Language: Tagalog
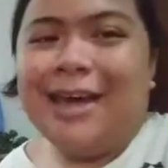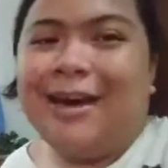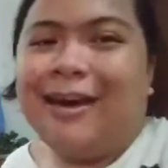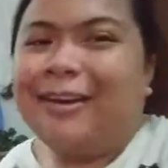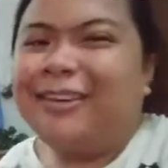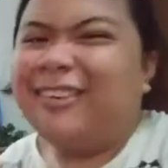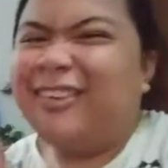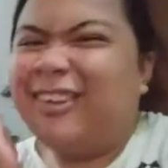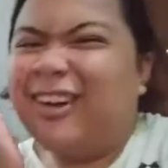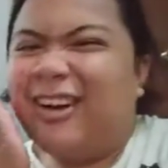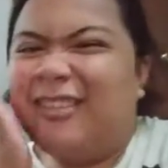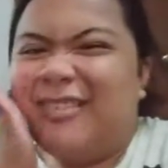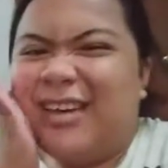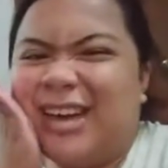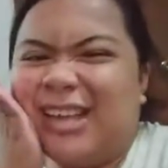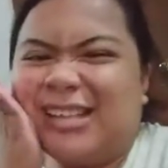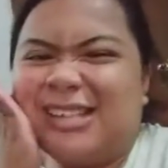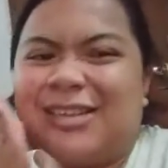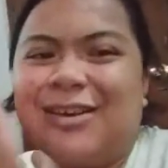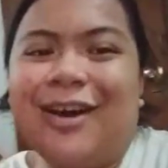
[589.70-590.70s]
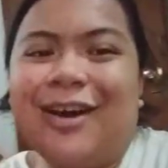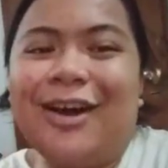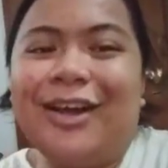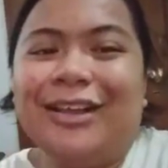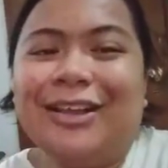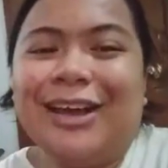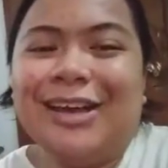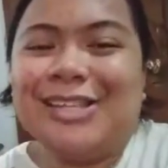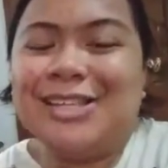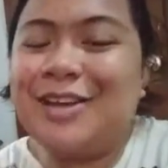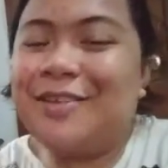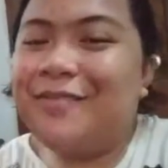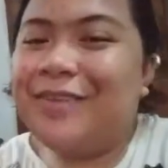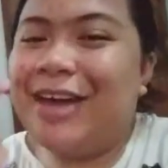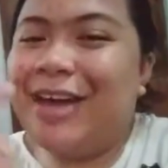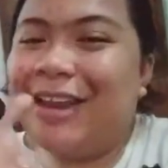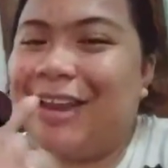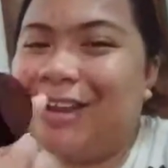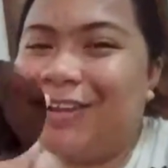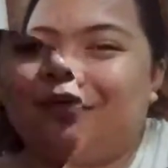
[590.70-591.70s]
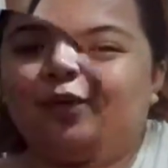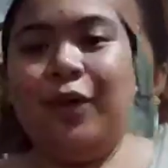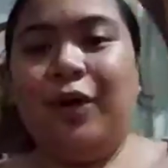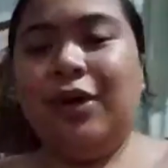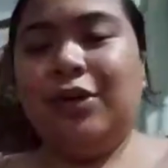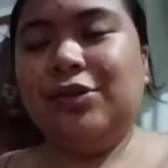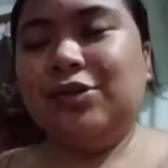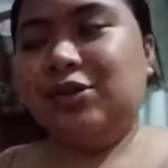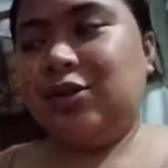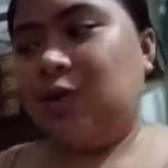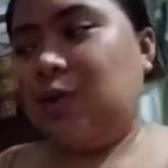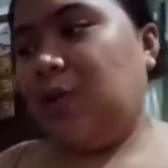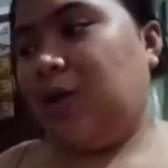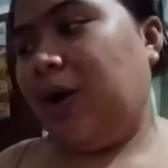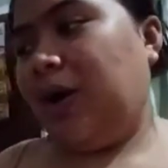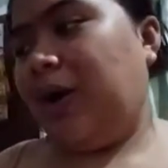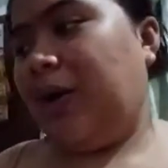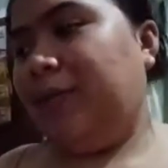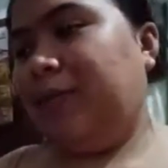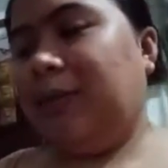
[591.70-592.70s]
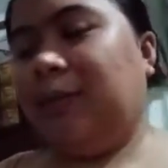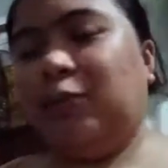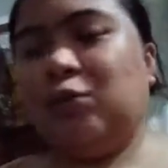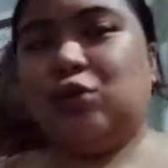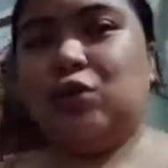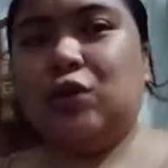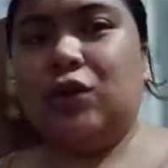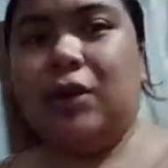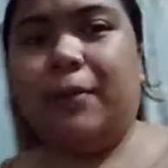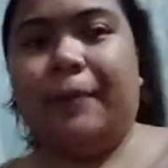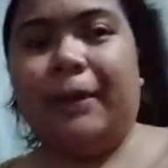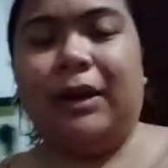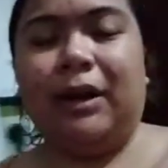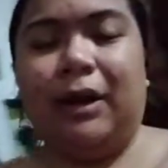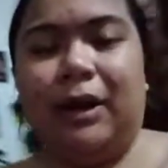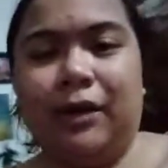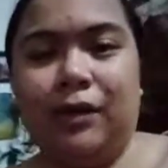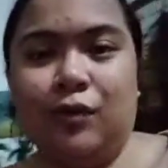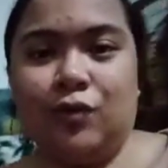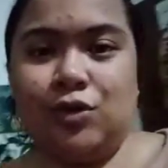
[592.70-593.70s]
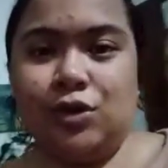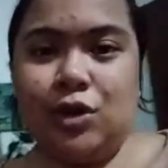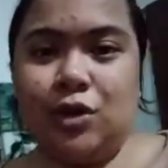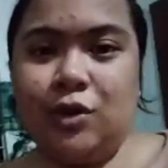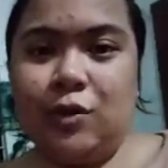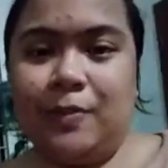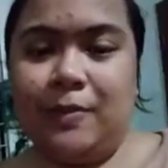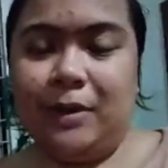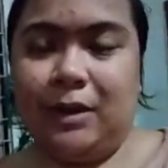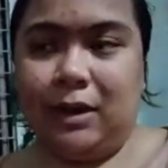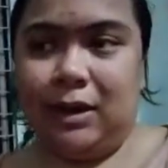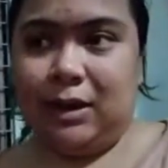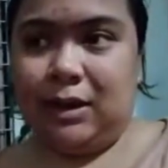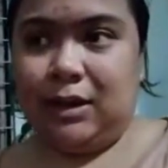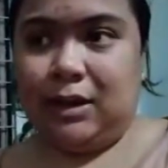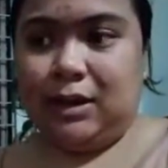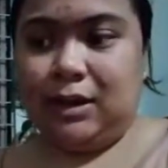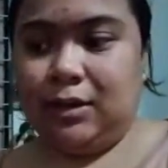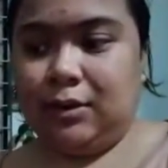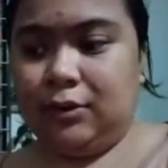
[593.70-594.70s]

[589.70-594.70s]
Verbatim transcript: I love it. So, ayun guys, mamaya na lang So, um, tapos ko na palang ayusin yung mga